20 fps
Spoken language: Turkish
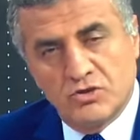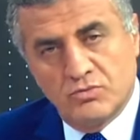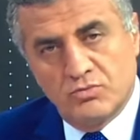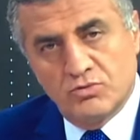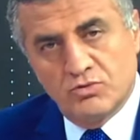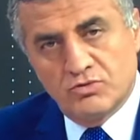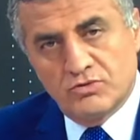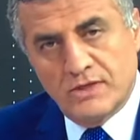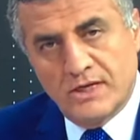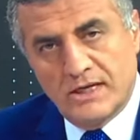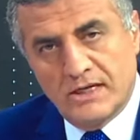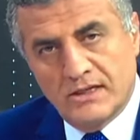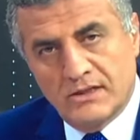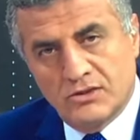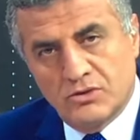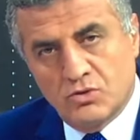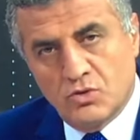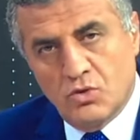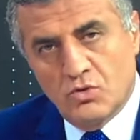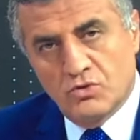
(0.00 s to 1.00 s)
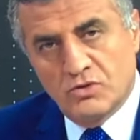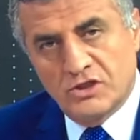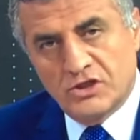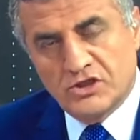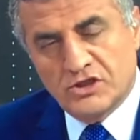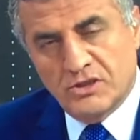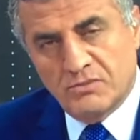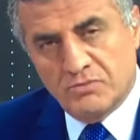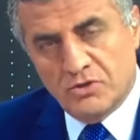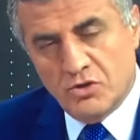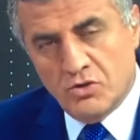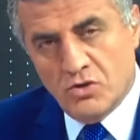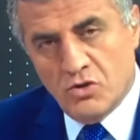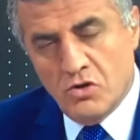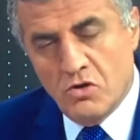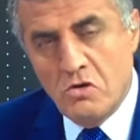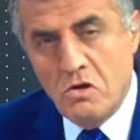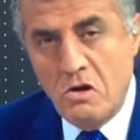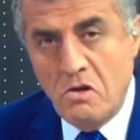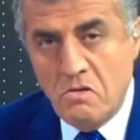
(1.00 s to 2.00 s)
Hangisi sizin hoşunuza gidiyorsa
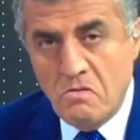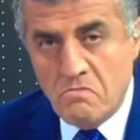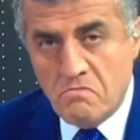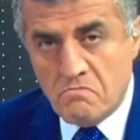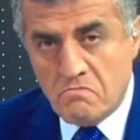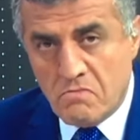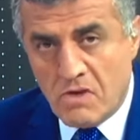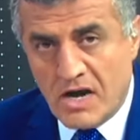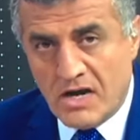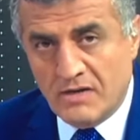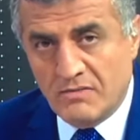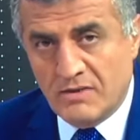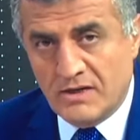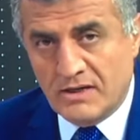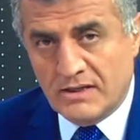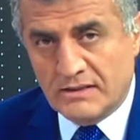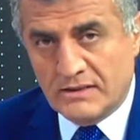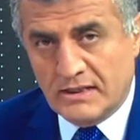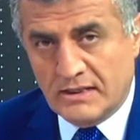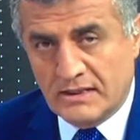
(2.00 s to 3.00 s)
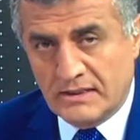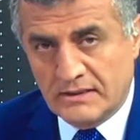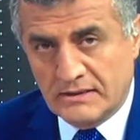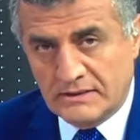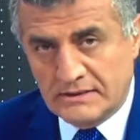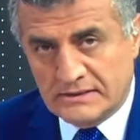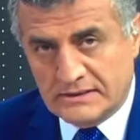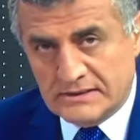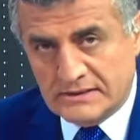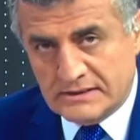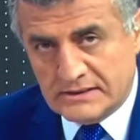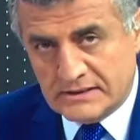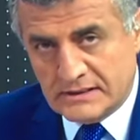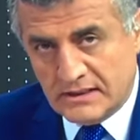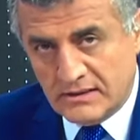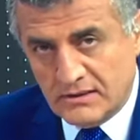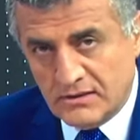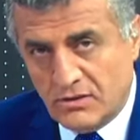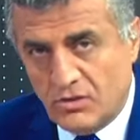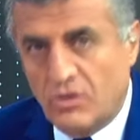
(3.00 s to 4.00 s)
o
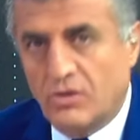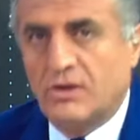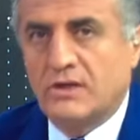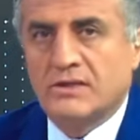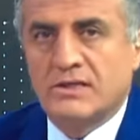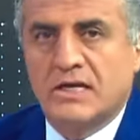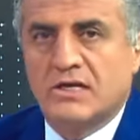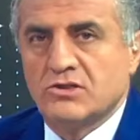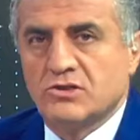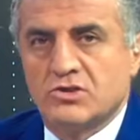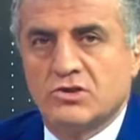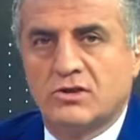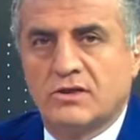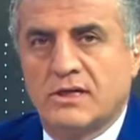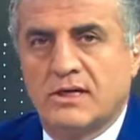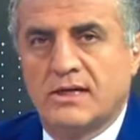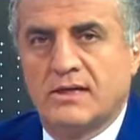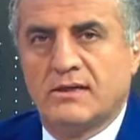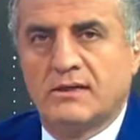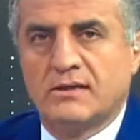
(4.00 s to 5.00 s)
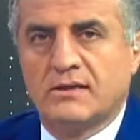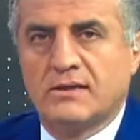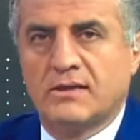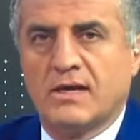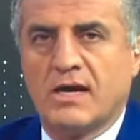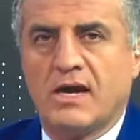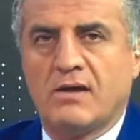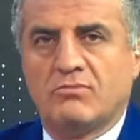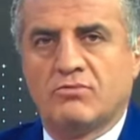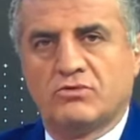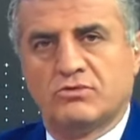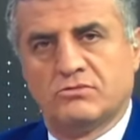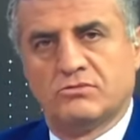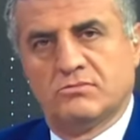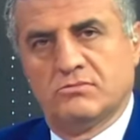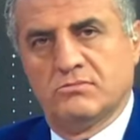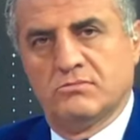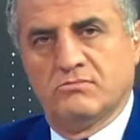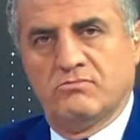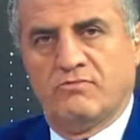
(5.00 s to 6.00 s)
modda kullanarak daha
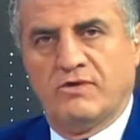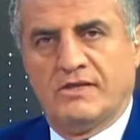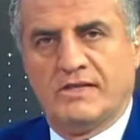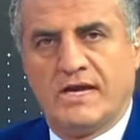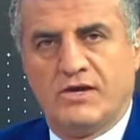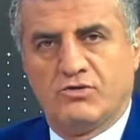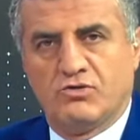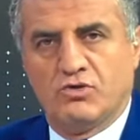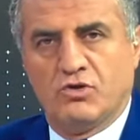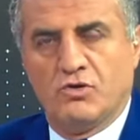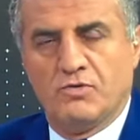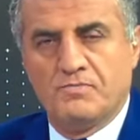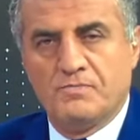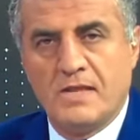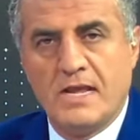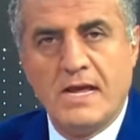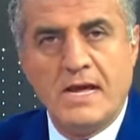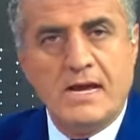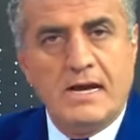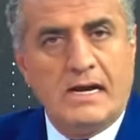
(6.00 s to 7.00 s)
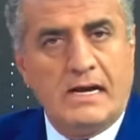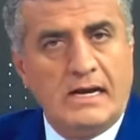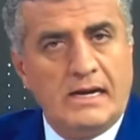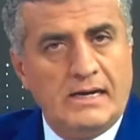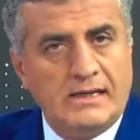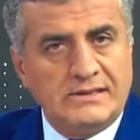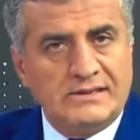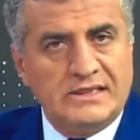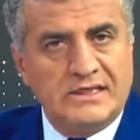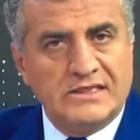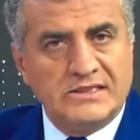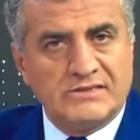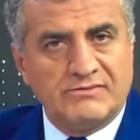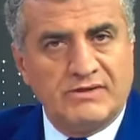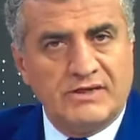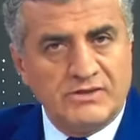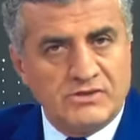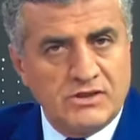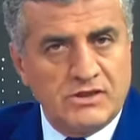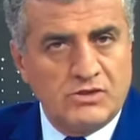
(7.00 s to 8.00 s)
kaliteli ve daha güzel görüntü
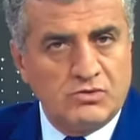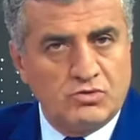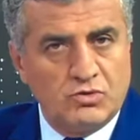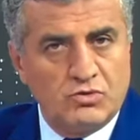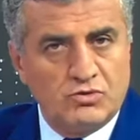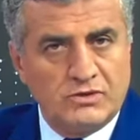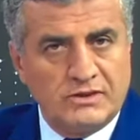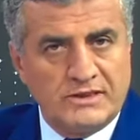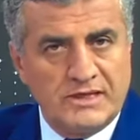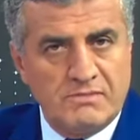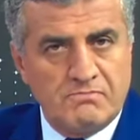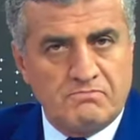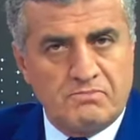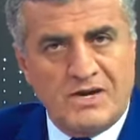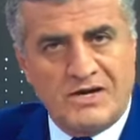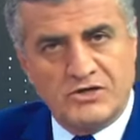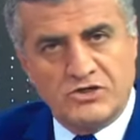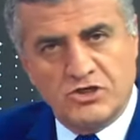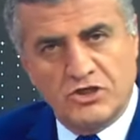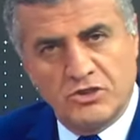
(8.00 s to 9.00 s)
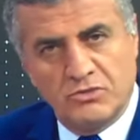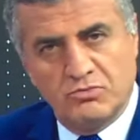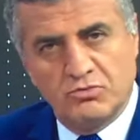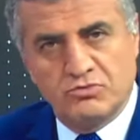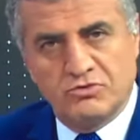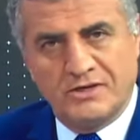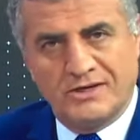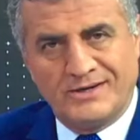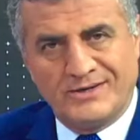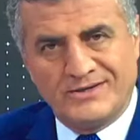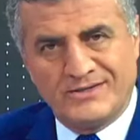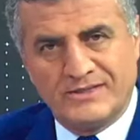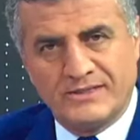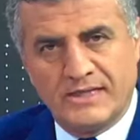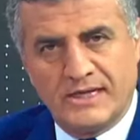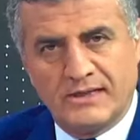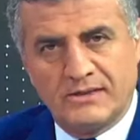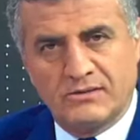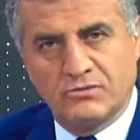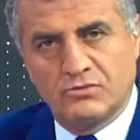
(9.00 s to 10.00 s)
elde edebiliyorsunuz.
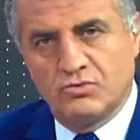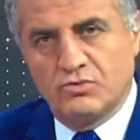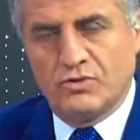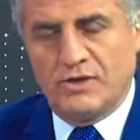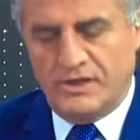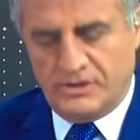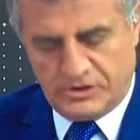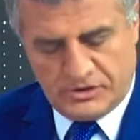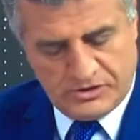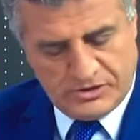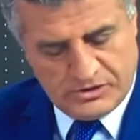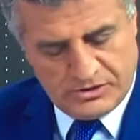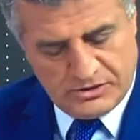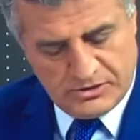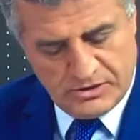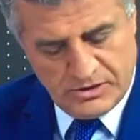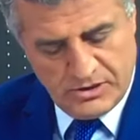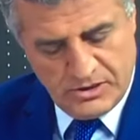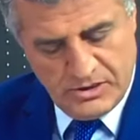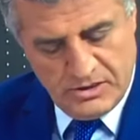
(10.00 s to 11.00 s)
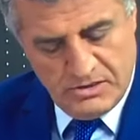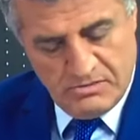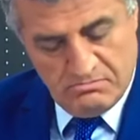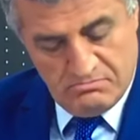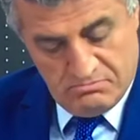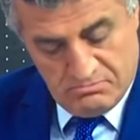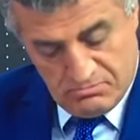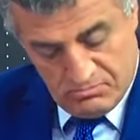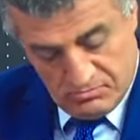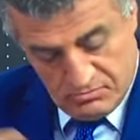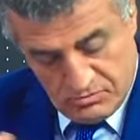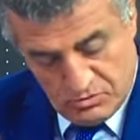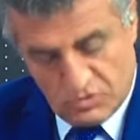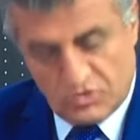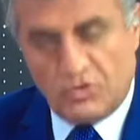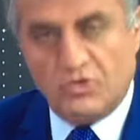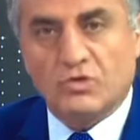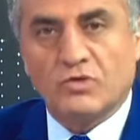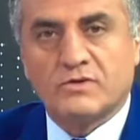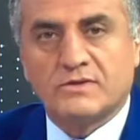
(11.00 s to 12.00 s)
Anlatacaklarım bu
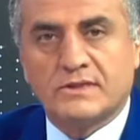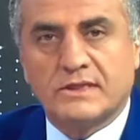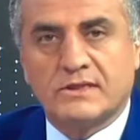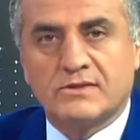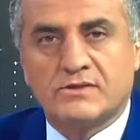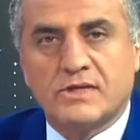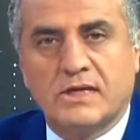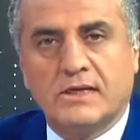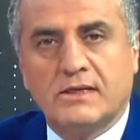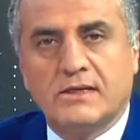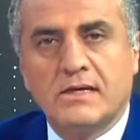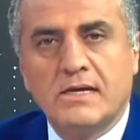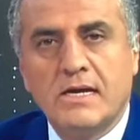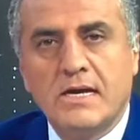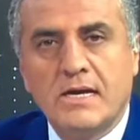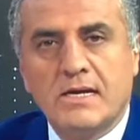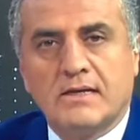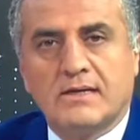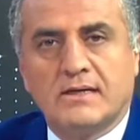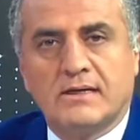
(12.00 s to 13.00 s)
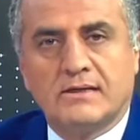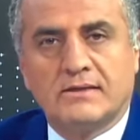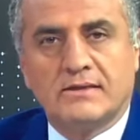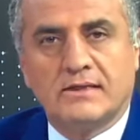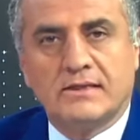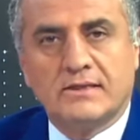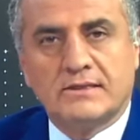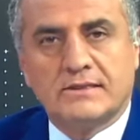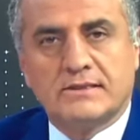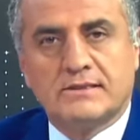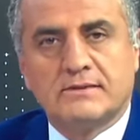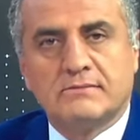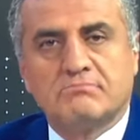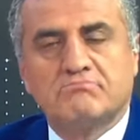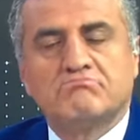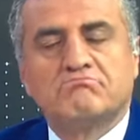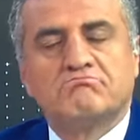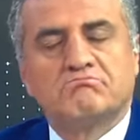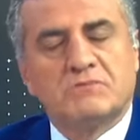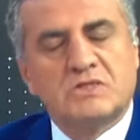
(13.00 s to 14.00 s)
kadar.
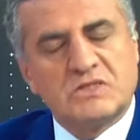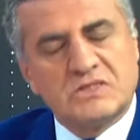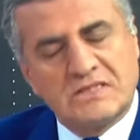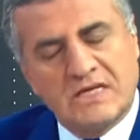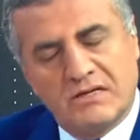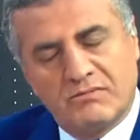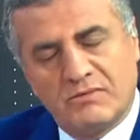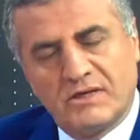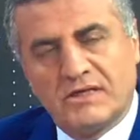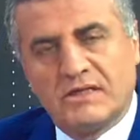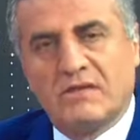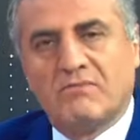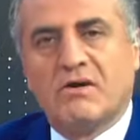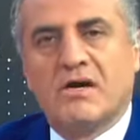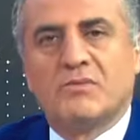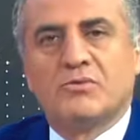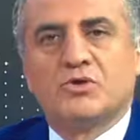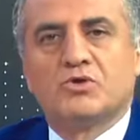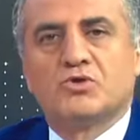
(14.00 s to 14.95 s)
İzlediğiniz için teşekkür ederim.